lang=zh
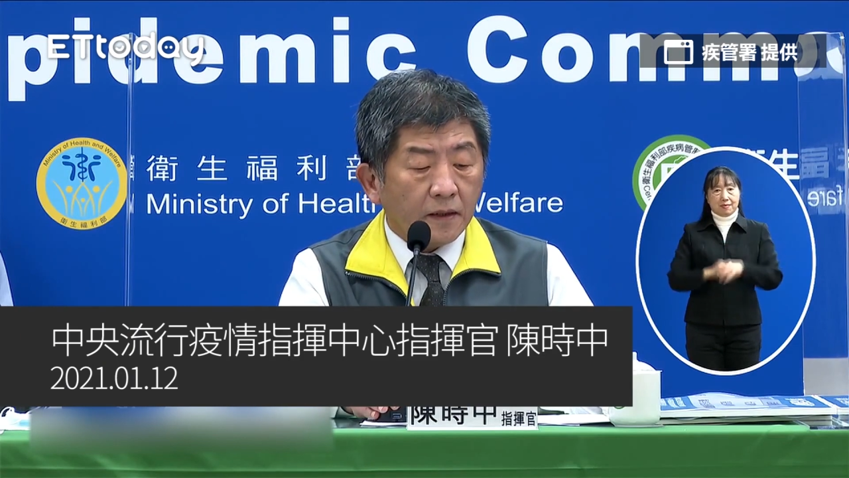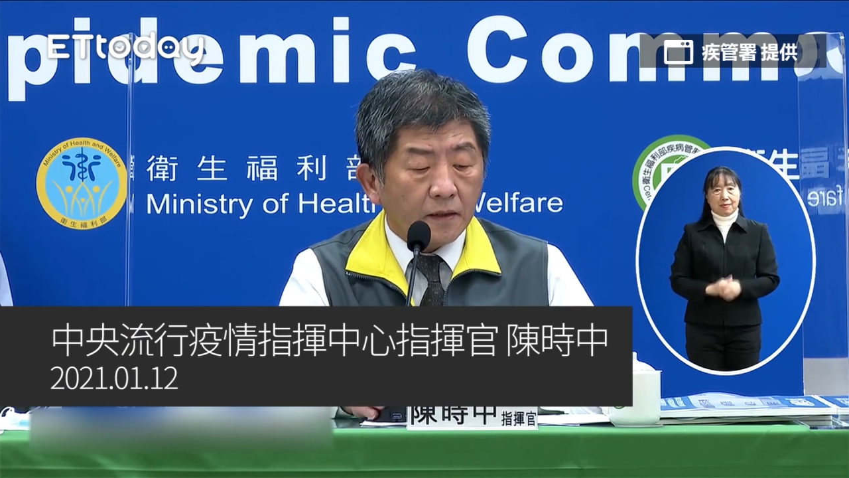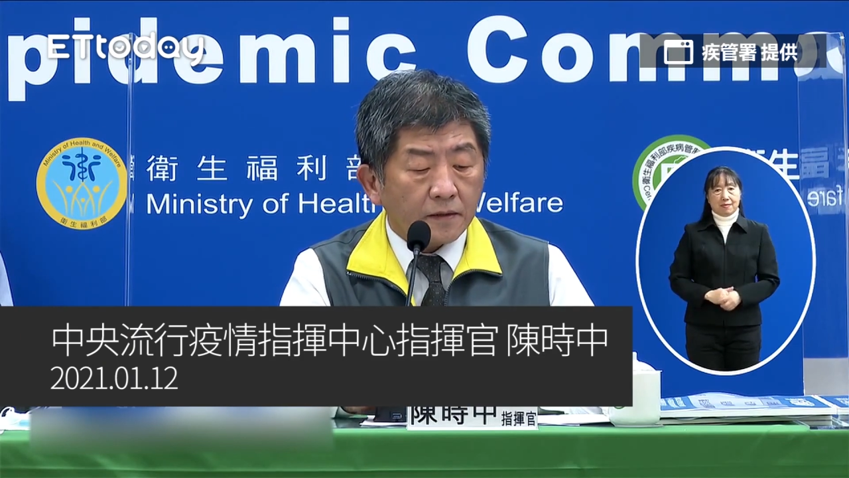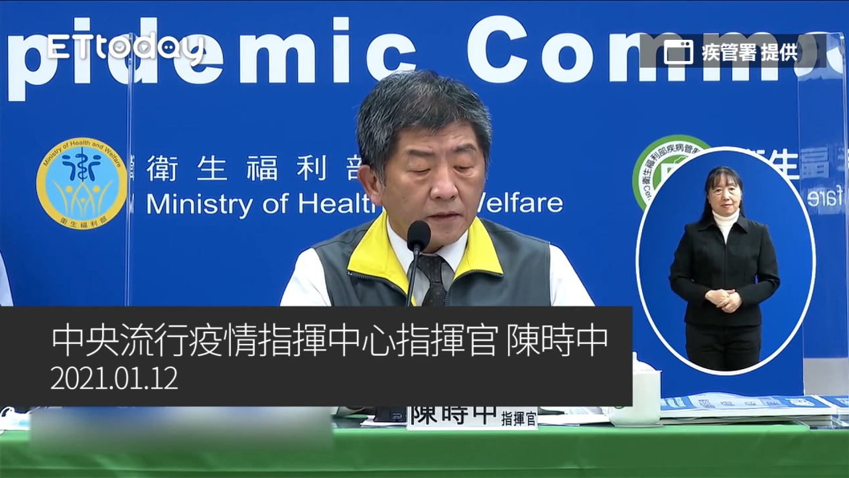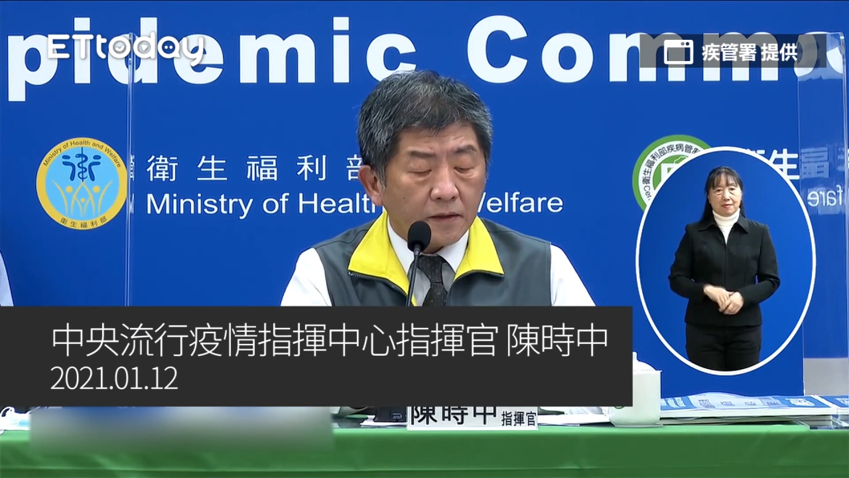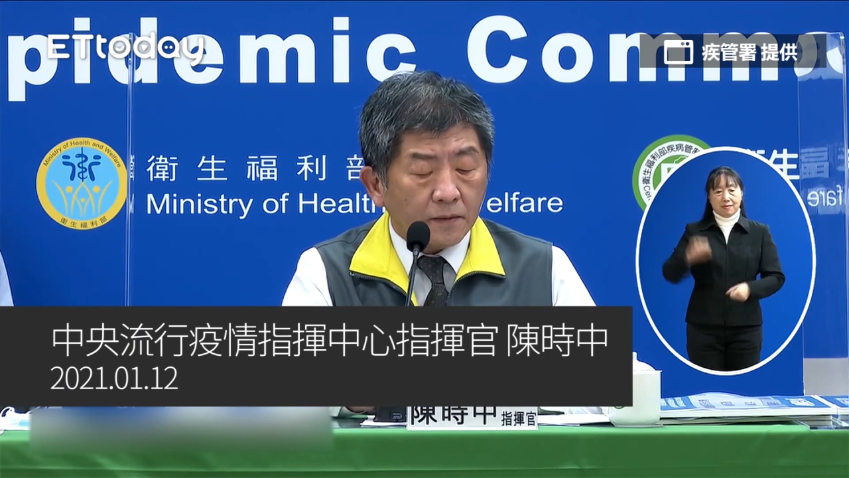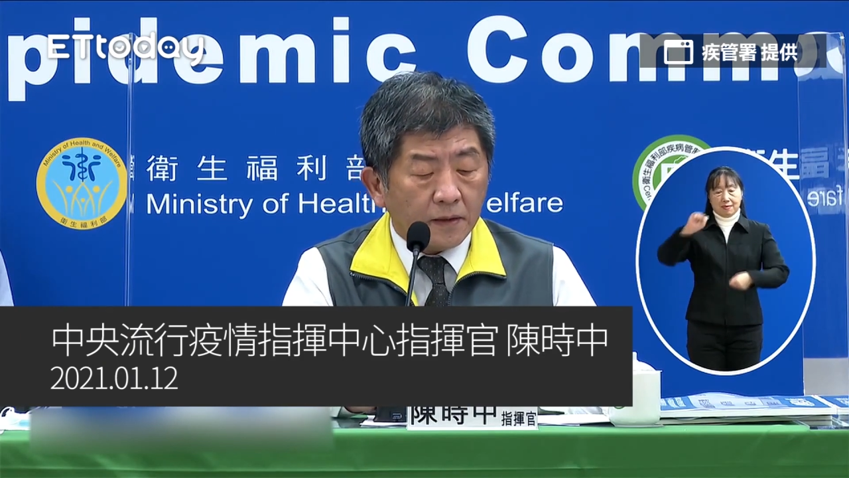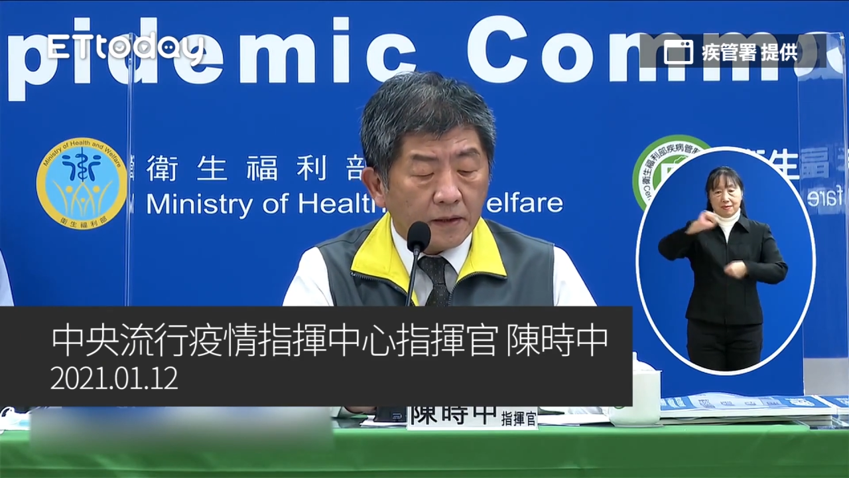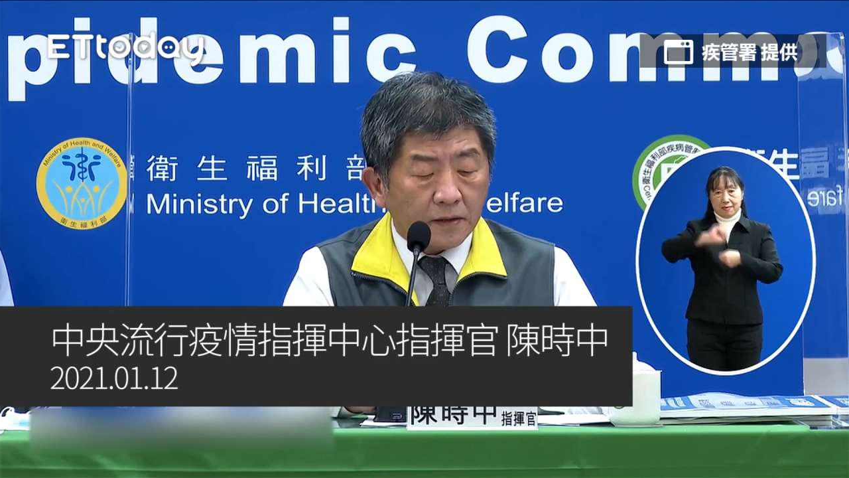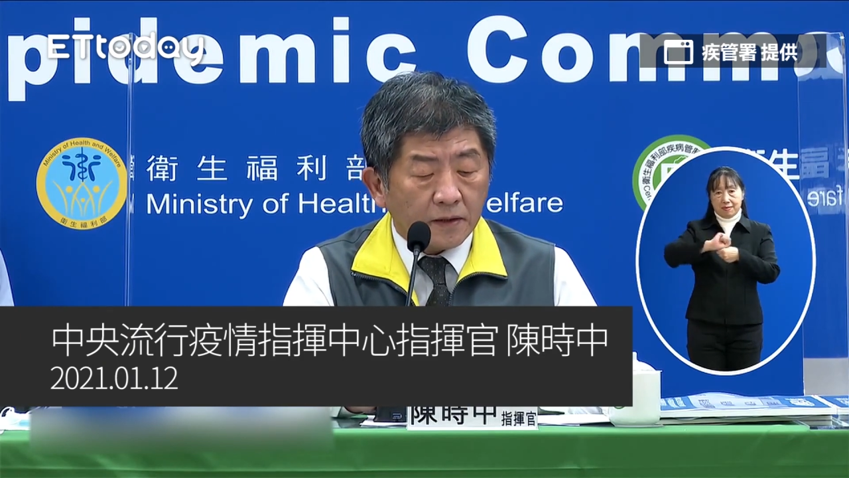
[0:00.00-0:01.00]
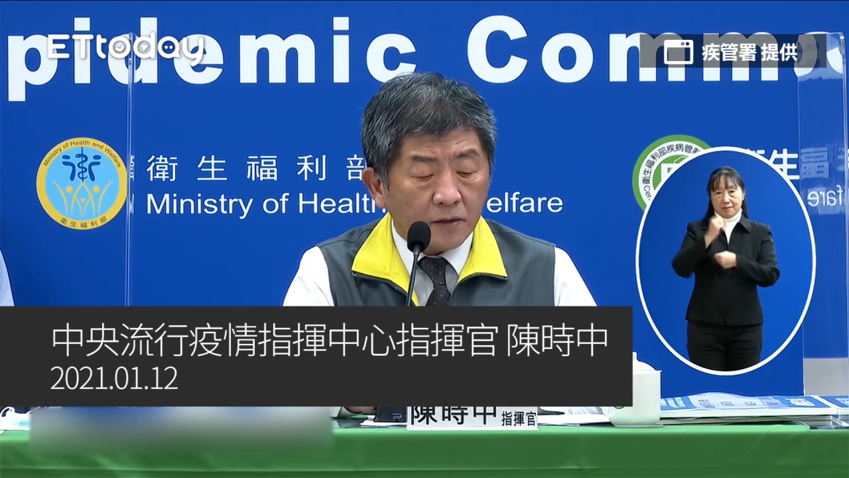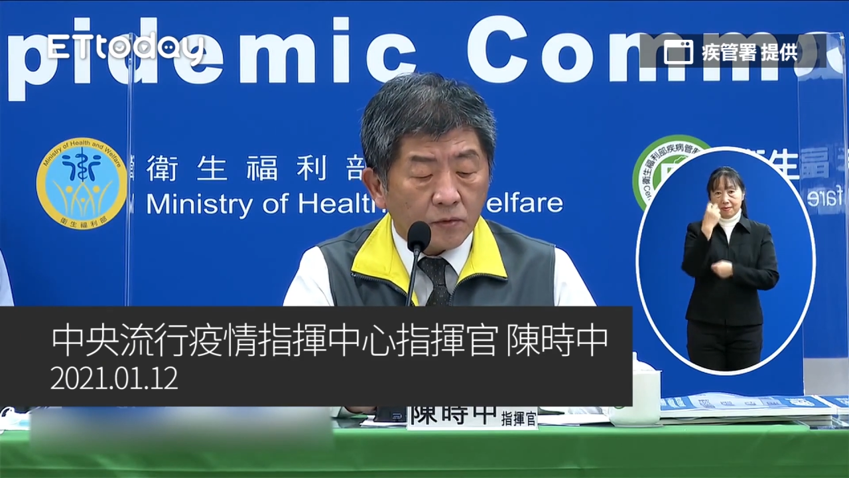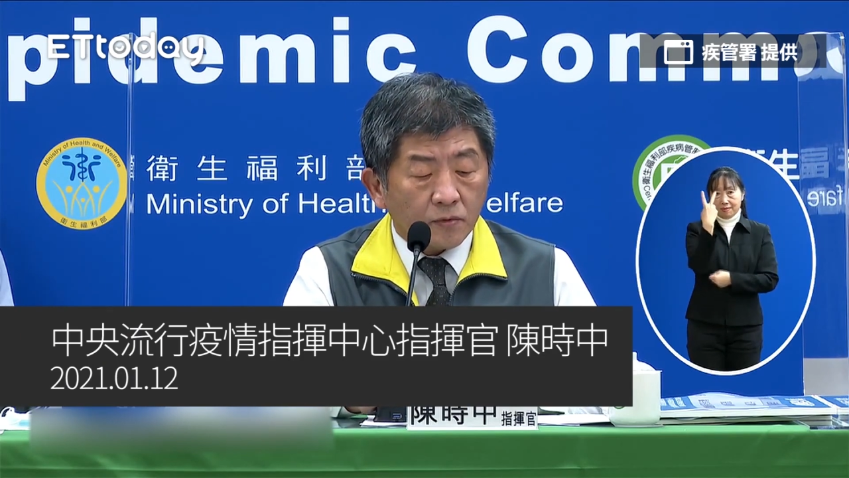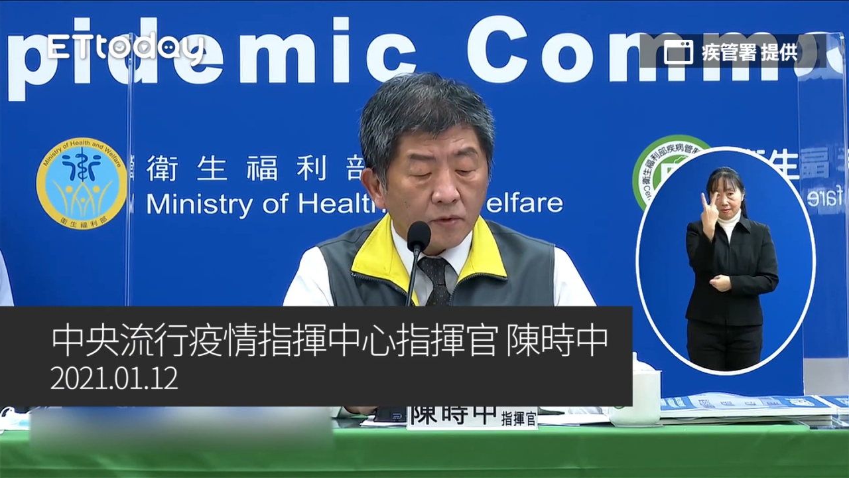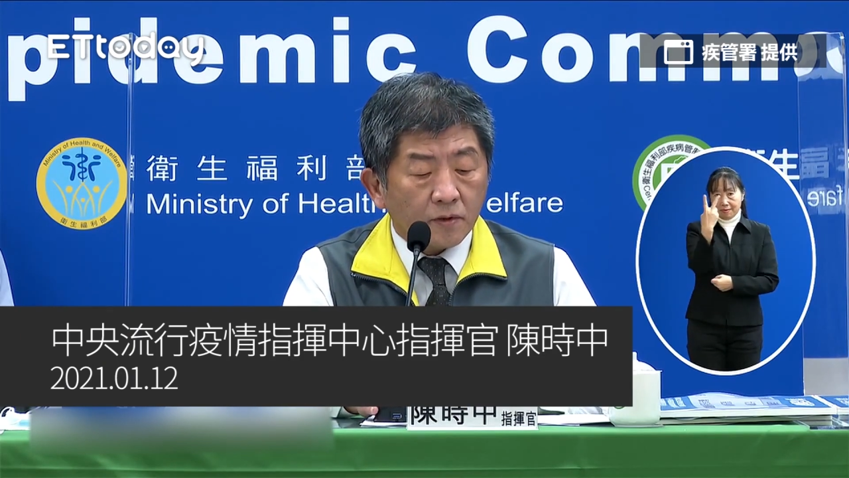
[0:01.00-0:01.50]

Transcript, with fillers: 哈境外移入